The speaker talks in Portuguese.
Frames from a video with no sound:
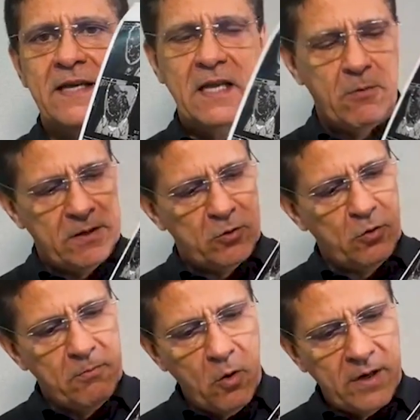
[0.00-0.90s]
Isso aqui é uma
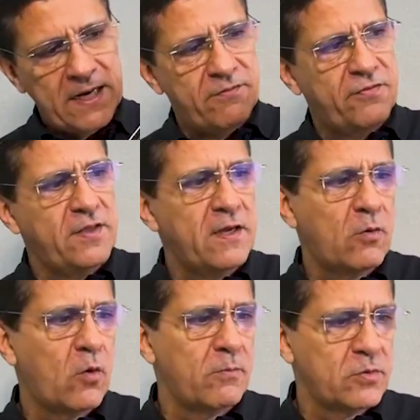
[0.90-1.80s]
tomografia
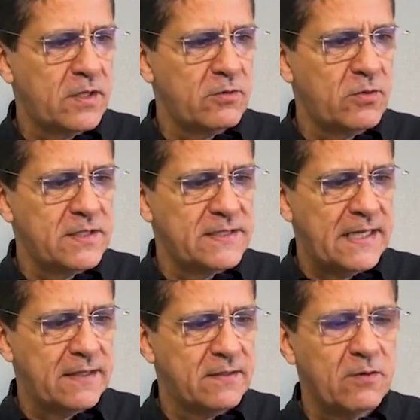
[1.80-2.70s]

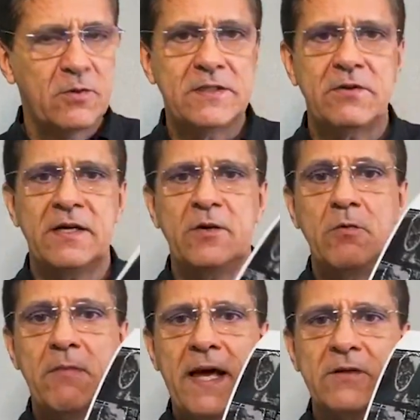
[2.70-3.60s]
computadorizada. Com isso aqui
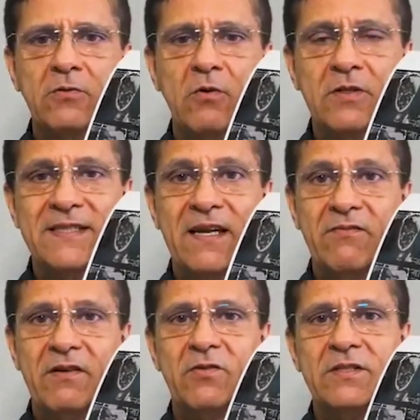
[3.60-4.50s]
o médico
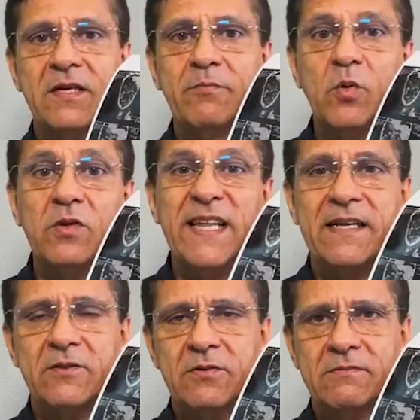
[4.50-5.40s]
consegue ver você por
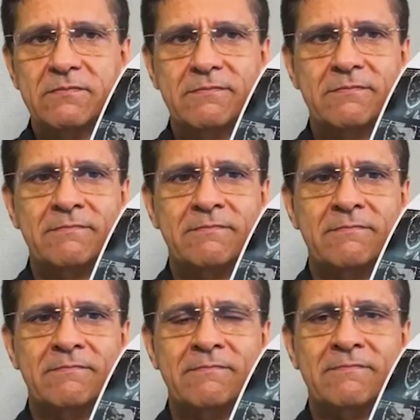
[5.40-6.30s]
dentro.
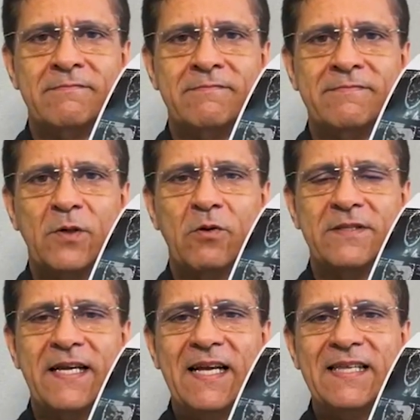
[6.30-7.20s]

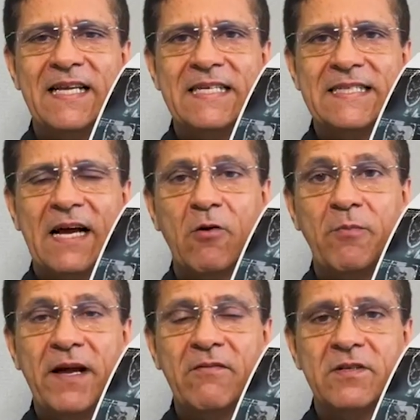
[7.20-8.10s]
Consegue analisar
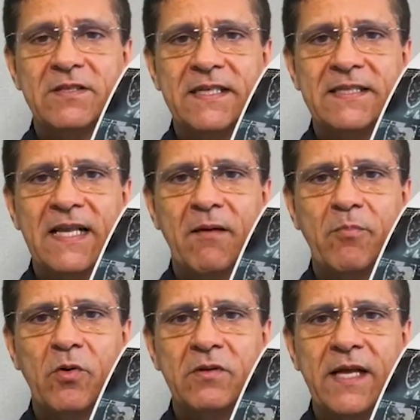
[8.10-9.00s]
como é que você está
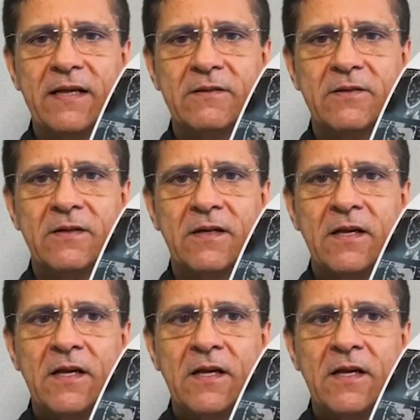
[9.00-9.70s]
por dentro.